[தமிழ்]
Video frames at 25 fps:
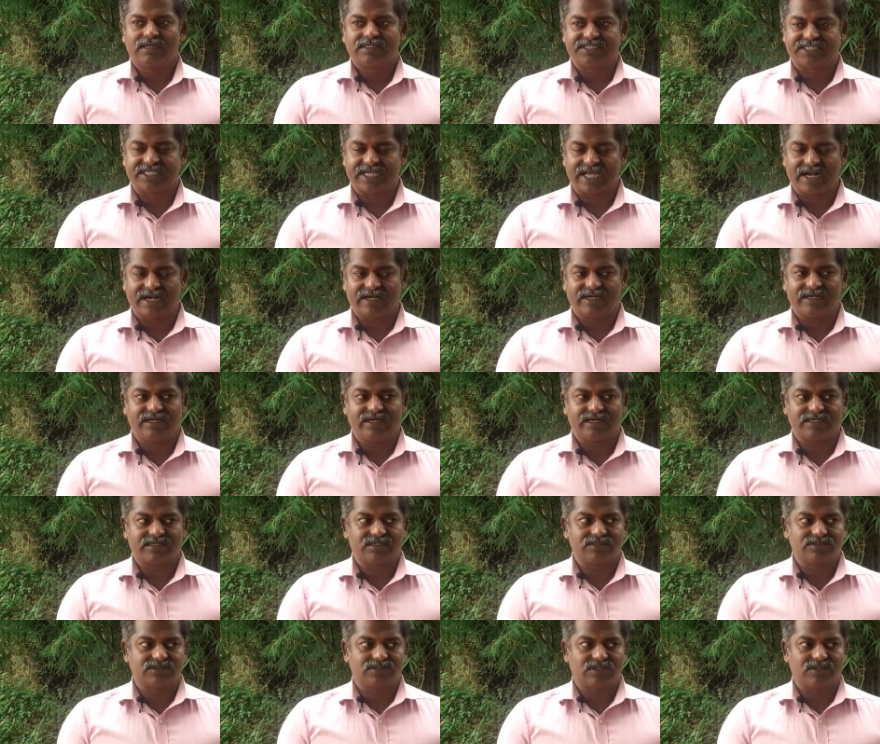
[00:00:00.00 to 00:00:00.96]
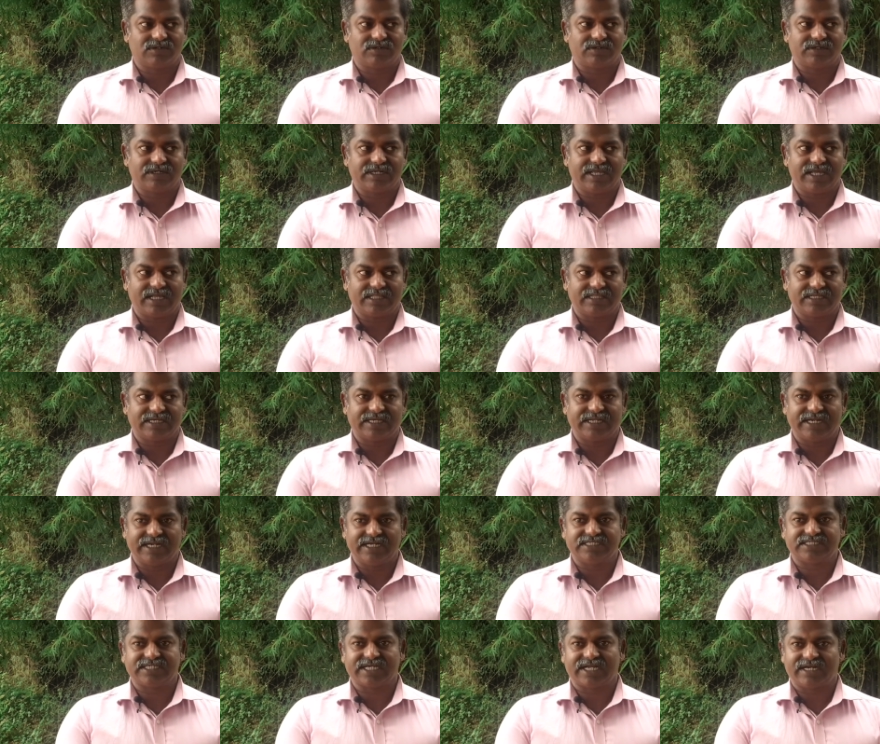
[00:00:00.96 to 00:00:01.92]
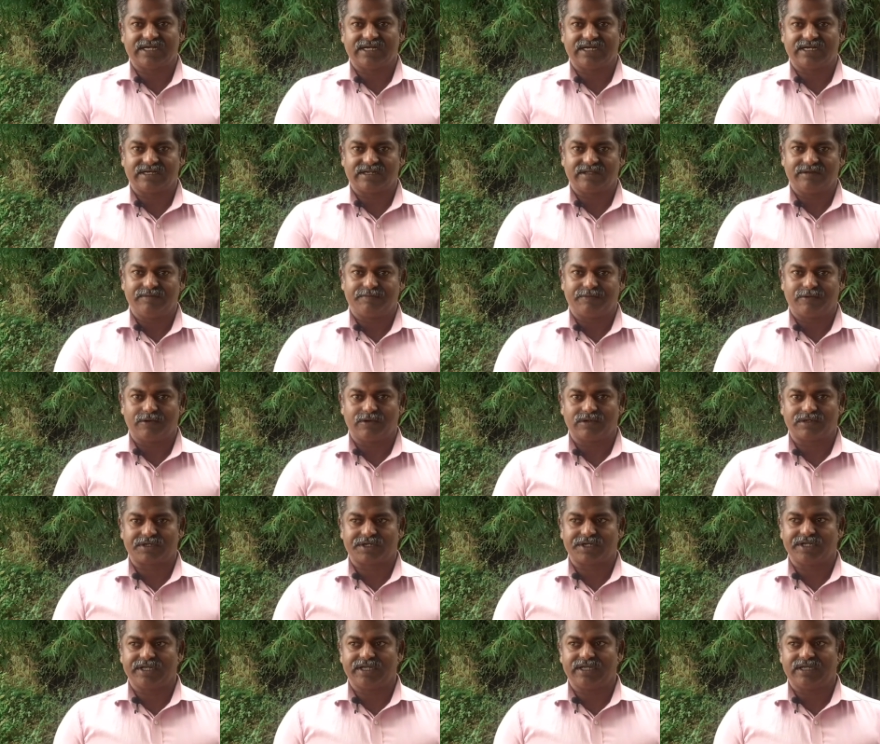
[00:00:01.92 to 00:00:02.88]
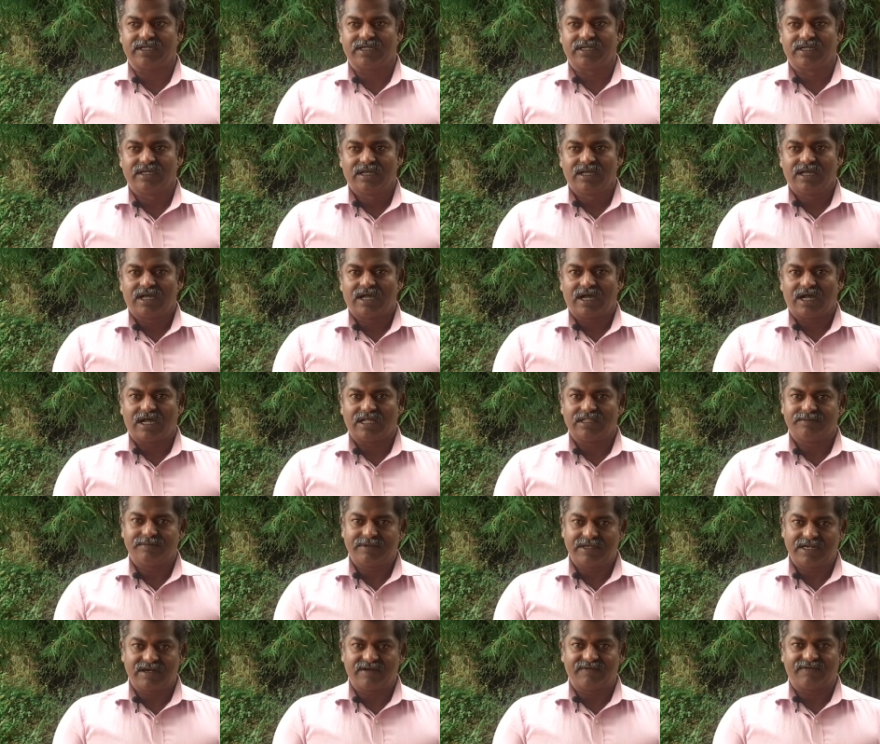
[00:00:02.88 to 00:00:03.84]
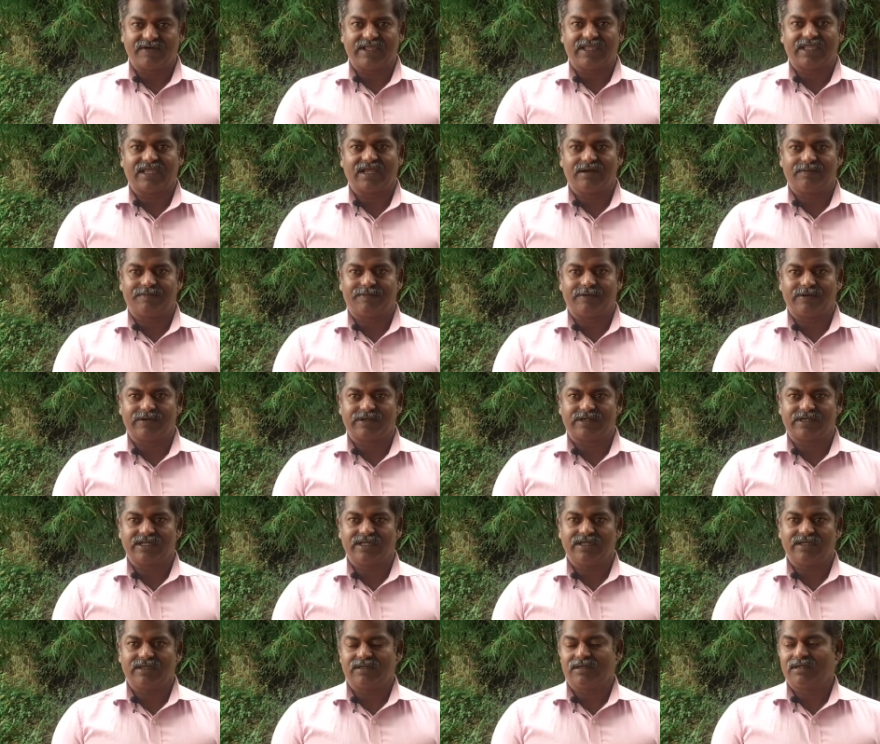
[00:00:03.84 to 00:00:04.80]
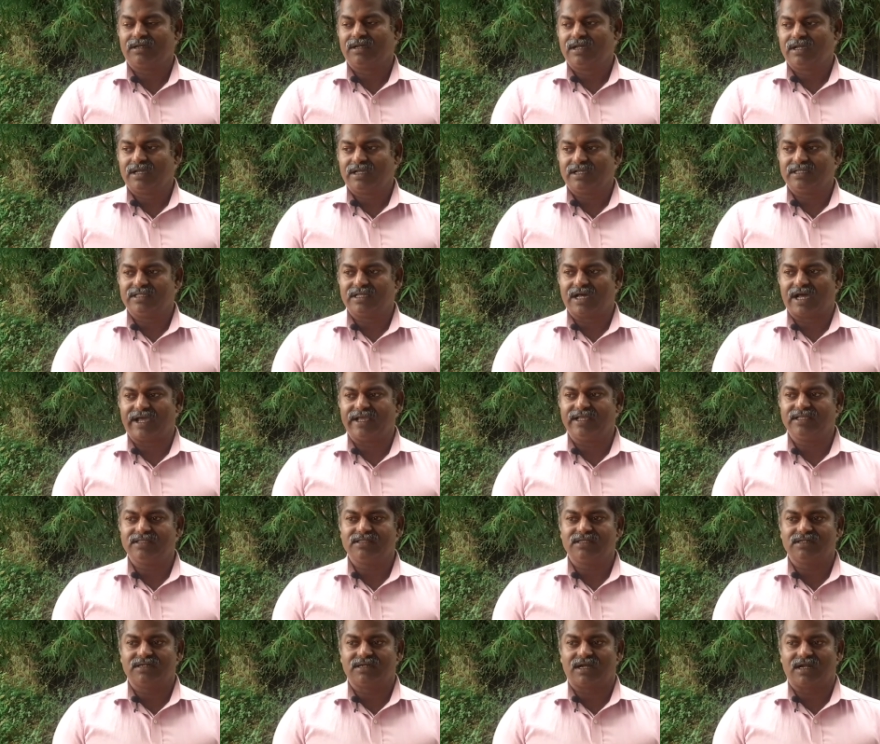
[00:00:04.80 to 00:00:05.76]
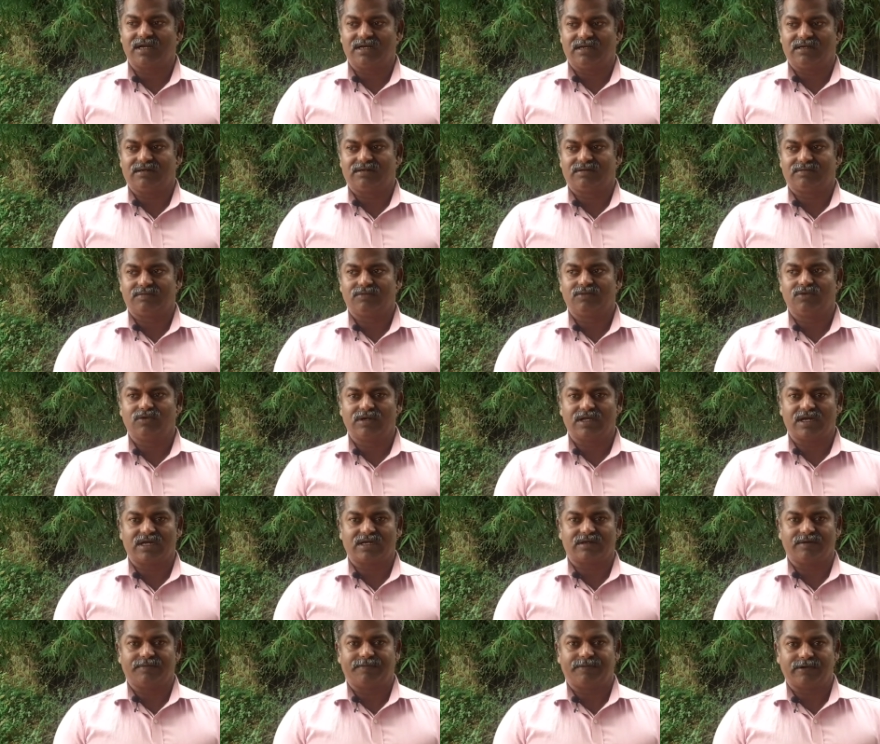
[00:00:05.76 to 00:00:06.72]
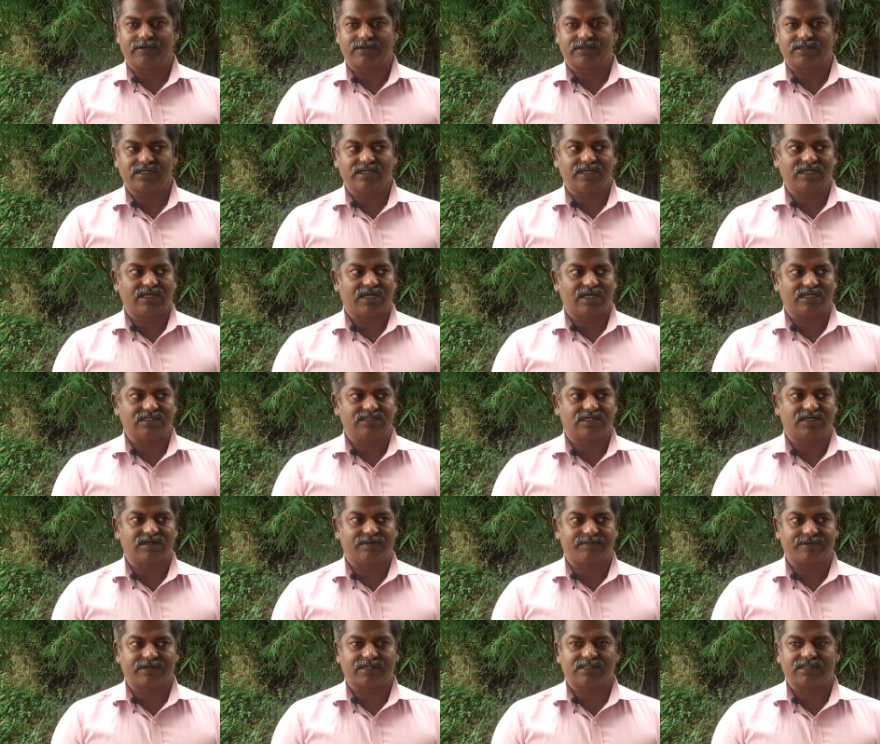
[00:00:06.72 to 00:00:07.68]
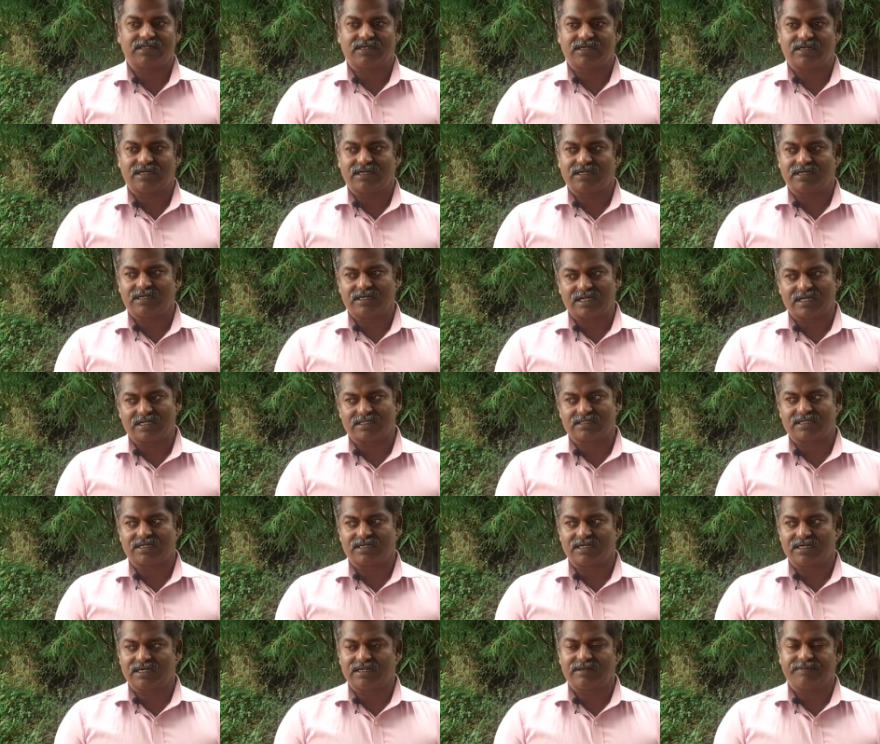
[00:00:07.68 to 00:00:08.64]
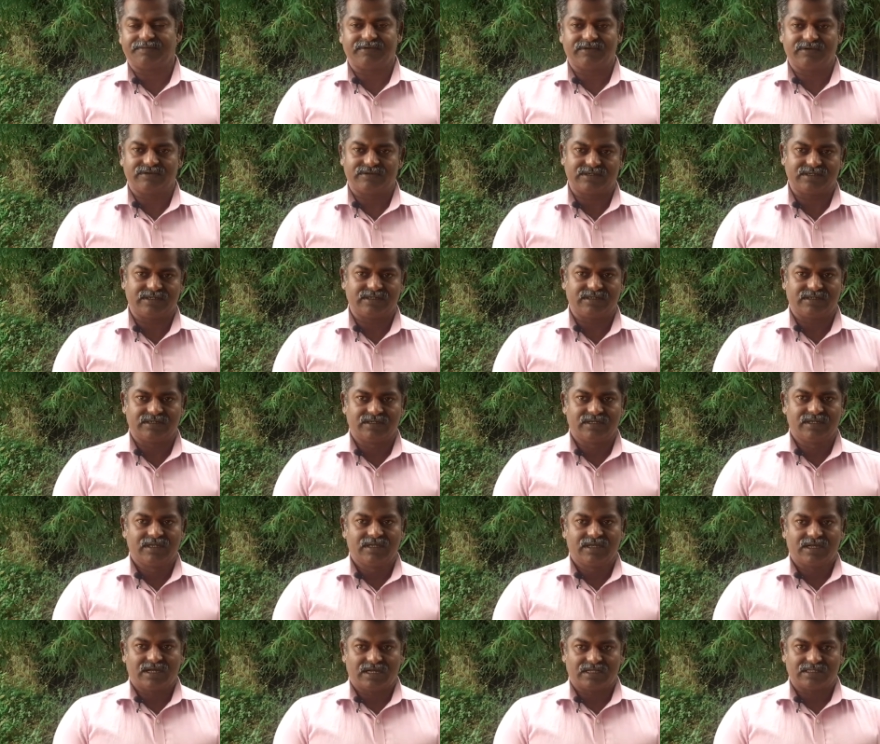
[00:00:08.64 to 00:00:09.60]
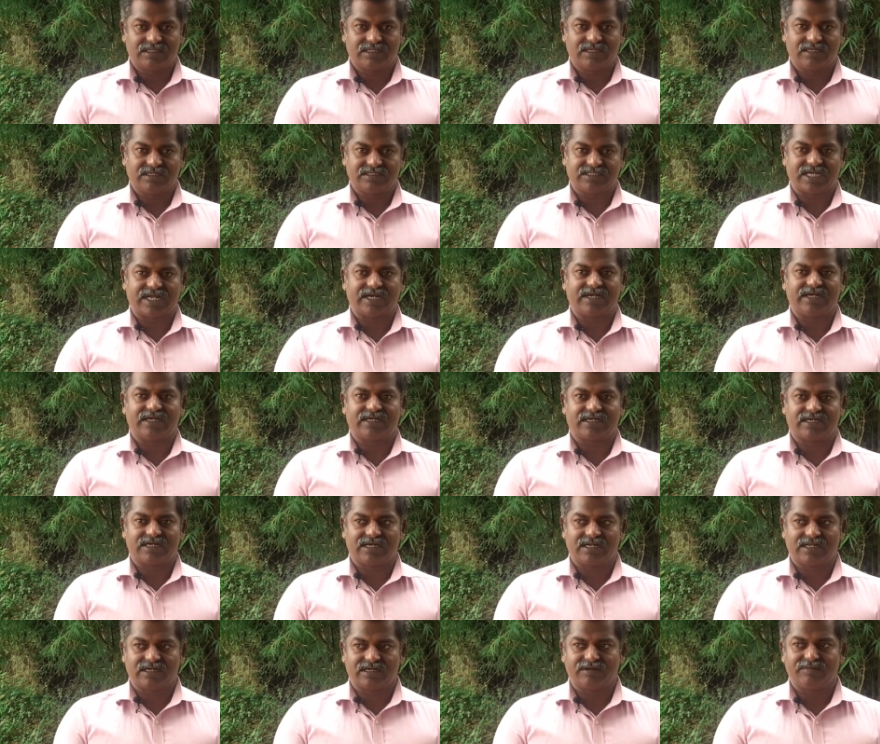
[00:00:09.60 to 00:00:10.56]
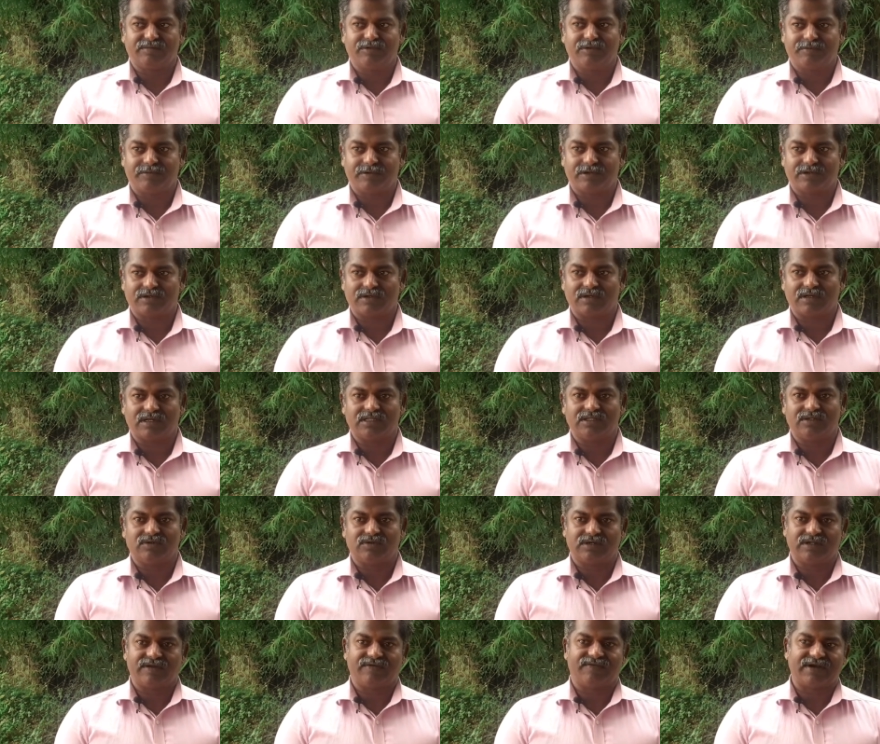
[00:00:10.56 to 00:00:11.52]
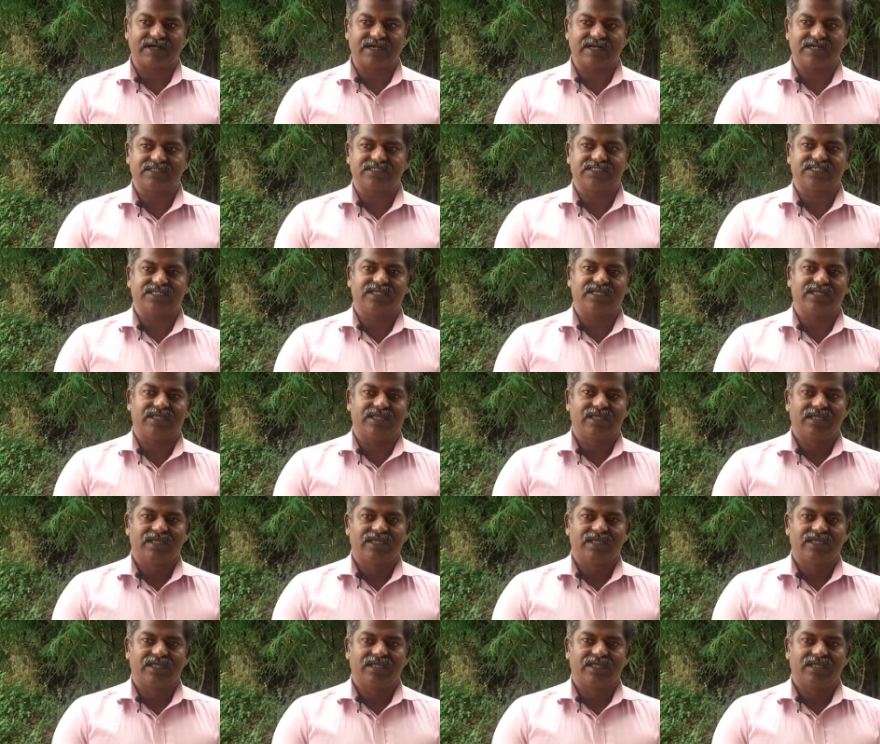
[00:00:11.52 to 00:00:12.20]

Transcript: ஷேடு நட்டுன்னு சொல்லக்கூடிய அந்த க்ரீன் ஷேடு நட்டையும் போட்டு அது மேலே வைக்கல் போட்டு இது ஐந்து நாள் மூடாக்கு போட்டு அதுக்கப்புறம் தான் நாங்கள் நாத்தங்கள்லாம் விட்டு அந்த ஷேட் நெட்லாம் ரிமூவ் பண்ணோம் இதனுடைய வளர்ச்சி